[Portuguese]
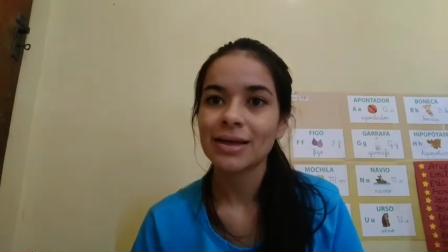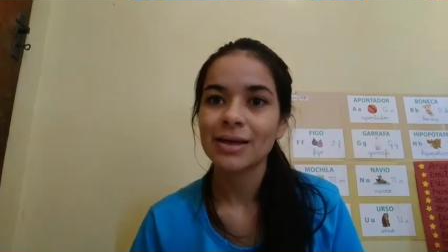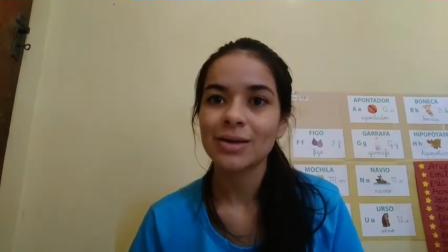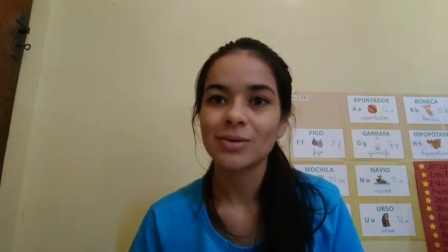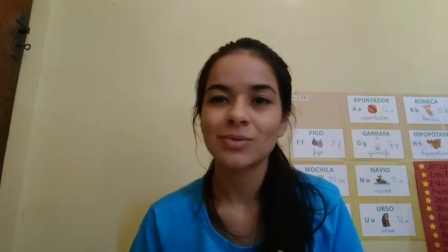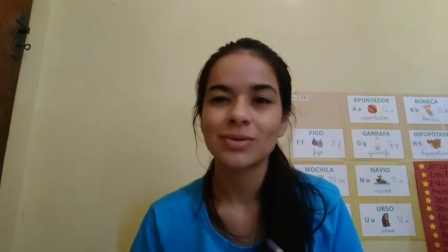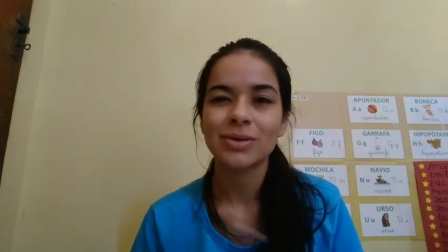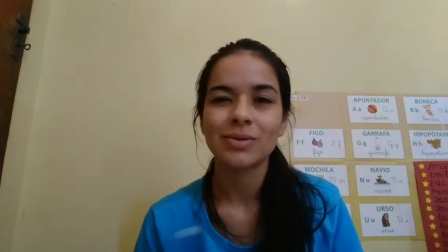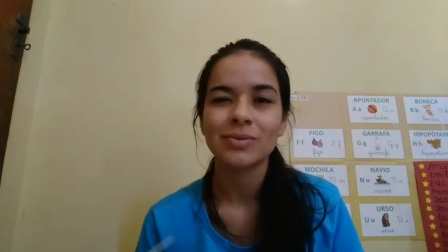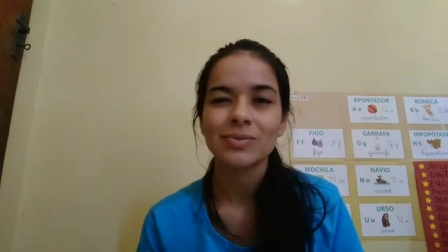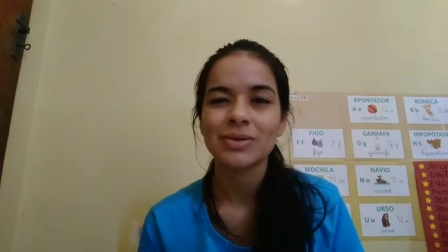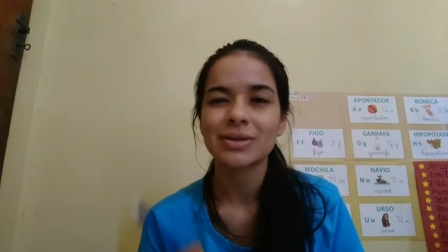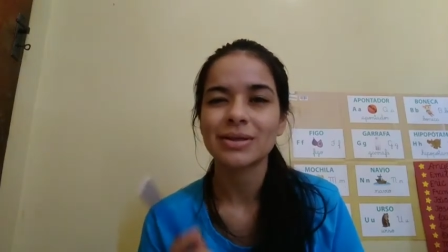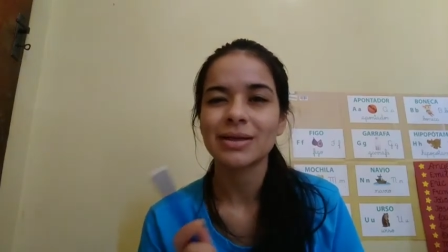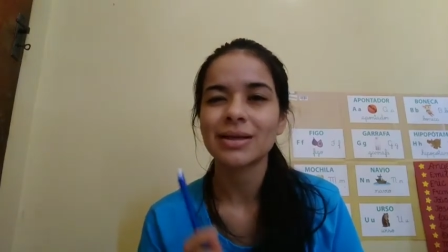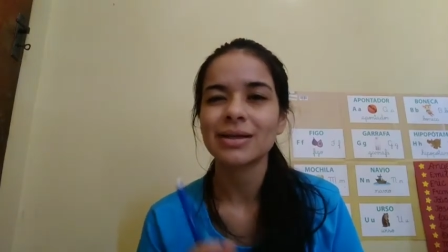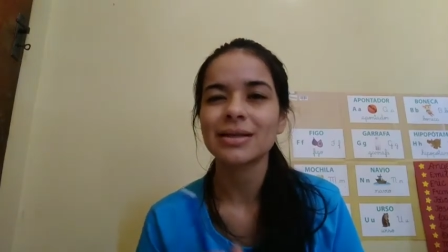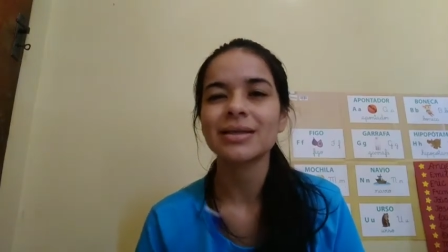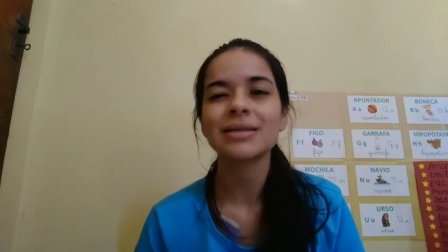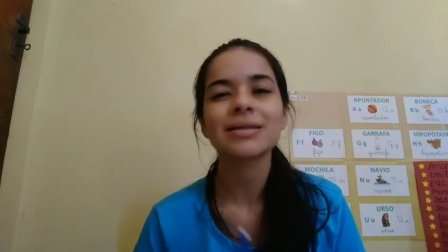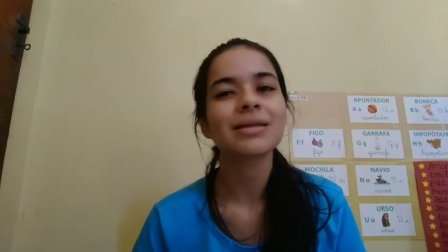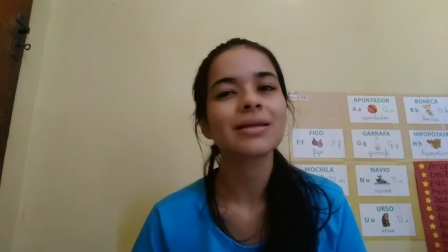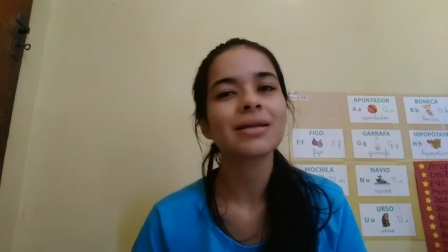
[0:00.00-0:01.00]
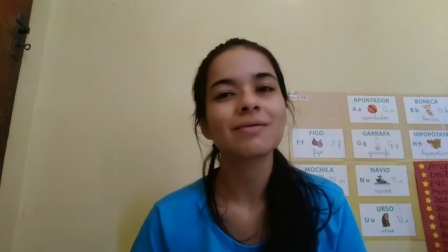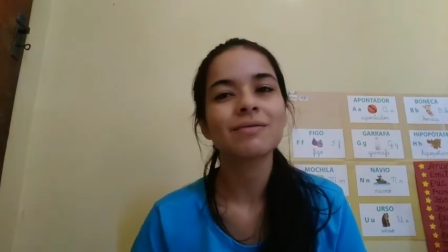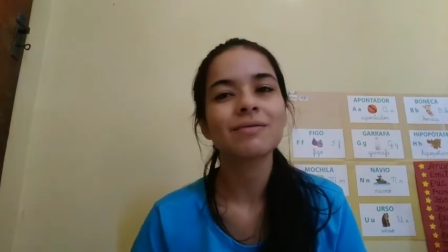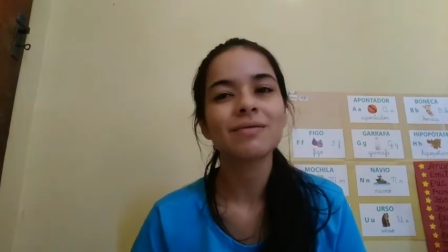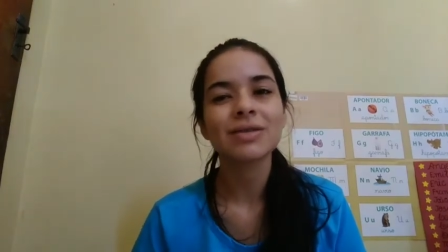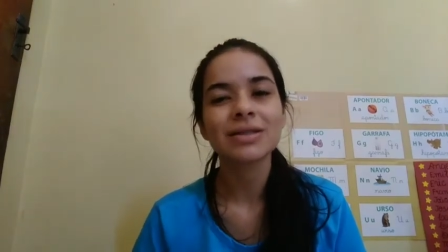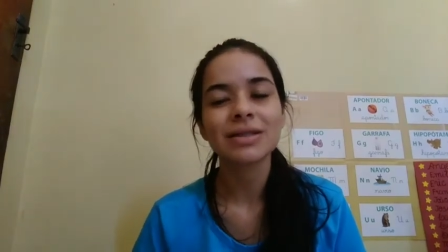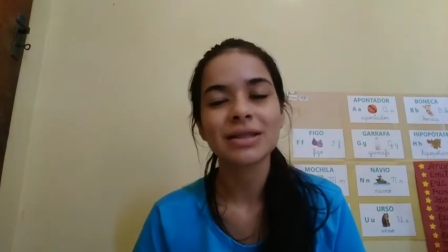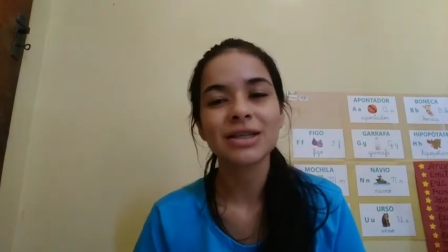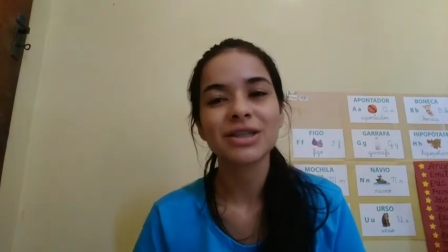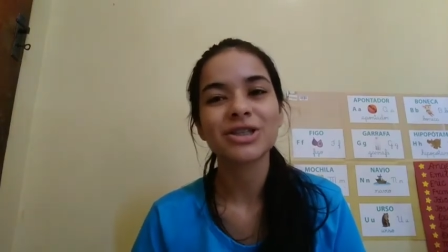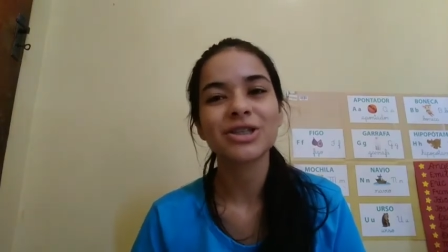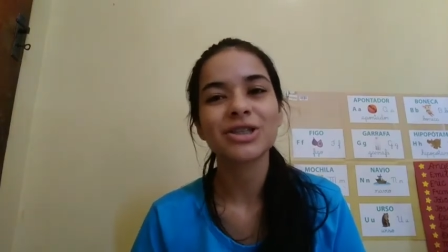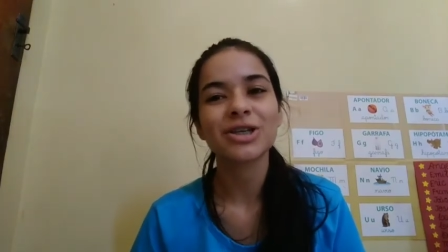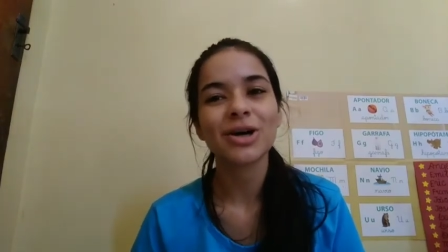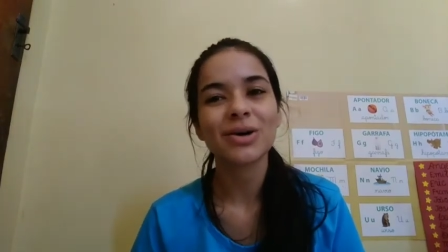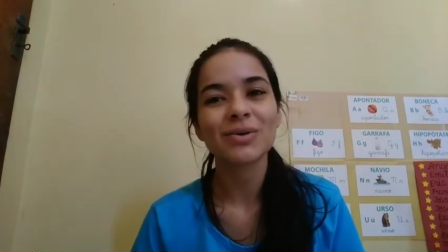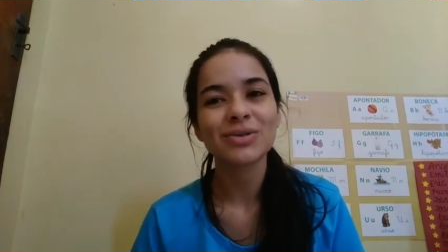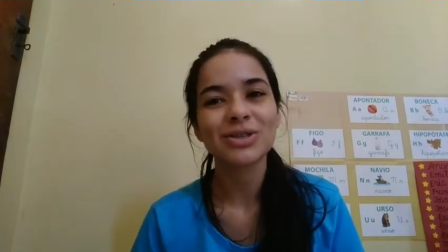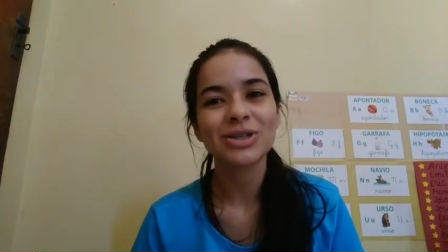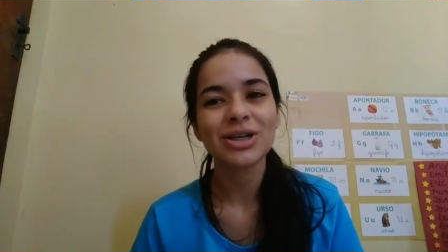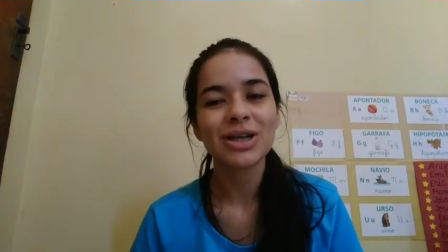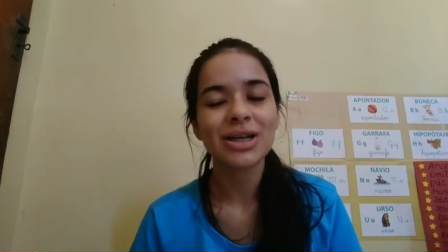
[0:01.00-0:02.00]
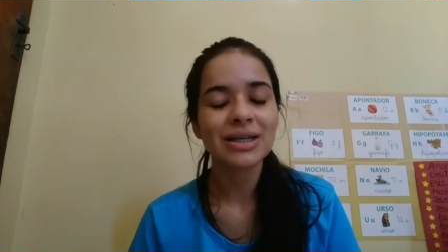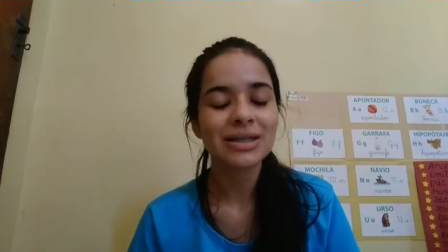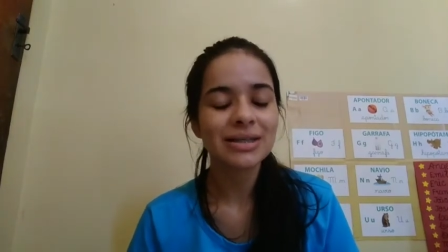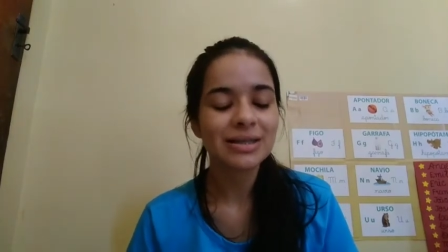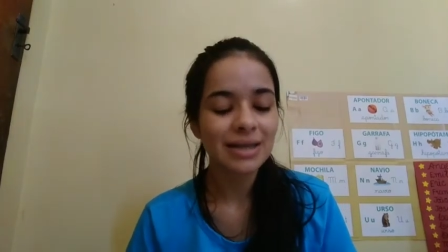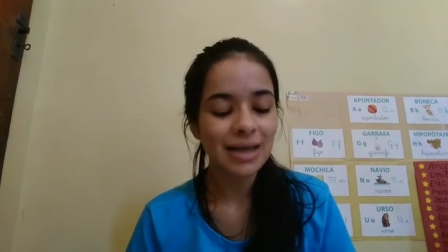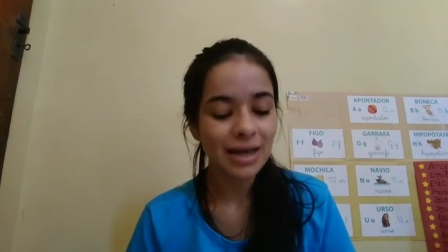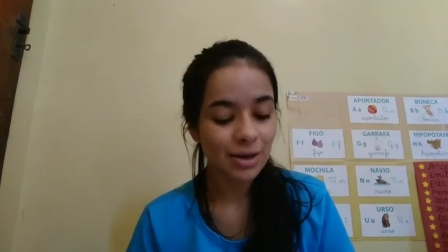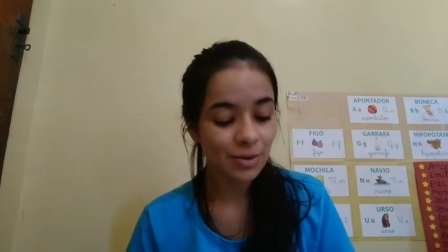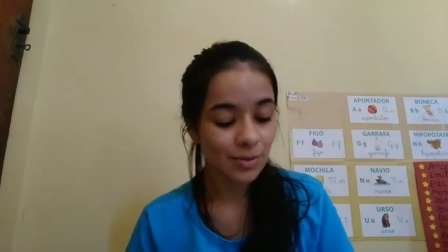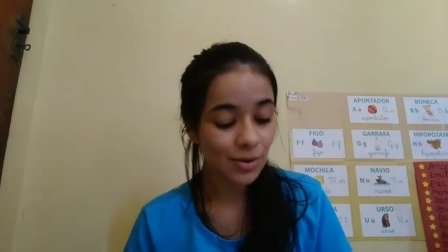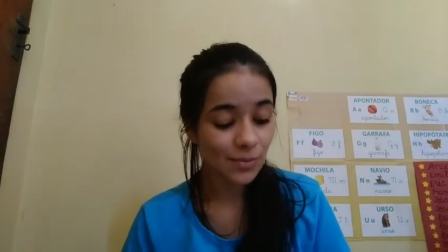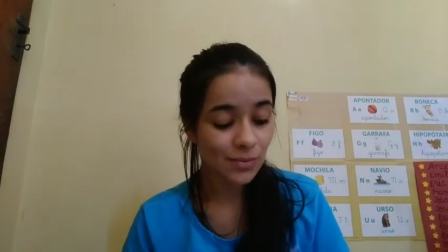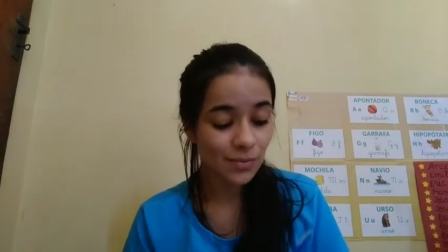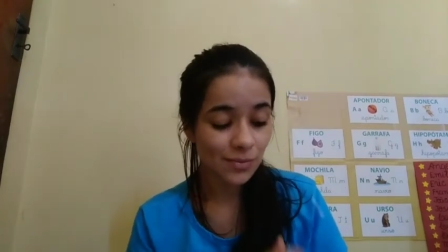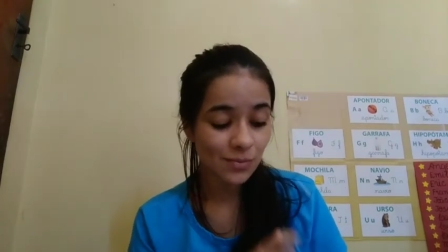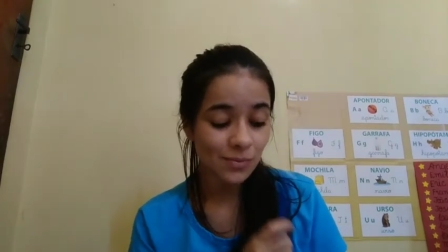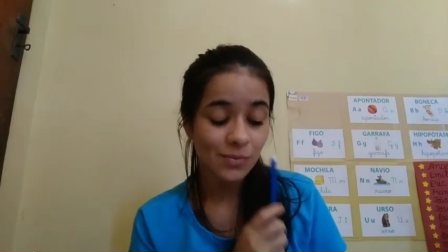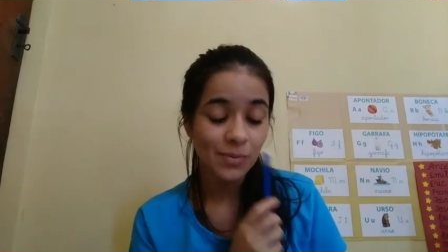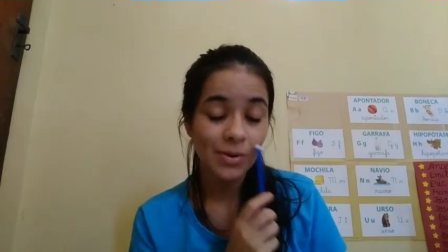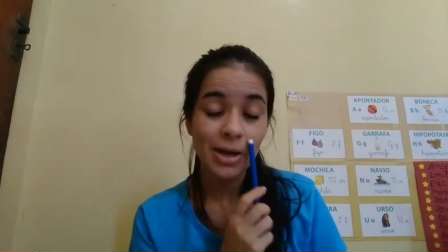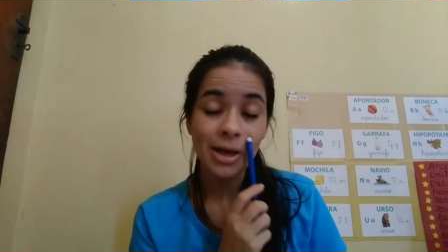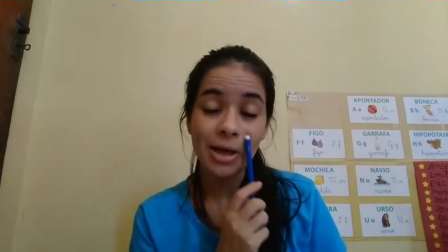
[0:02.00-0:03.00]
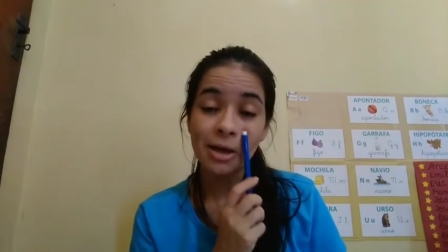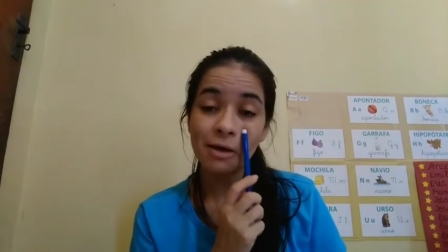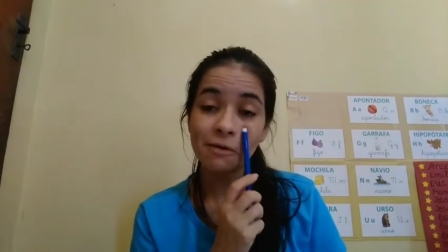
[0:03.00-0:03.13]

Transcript: Eu tenho certeza que vocês já utilizaram algum.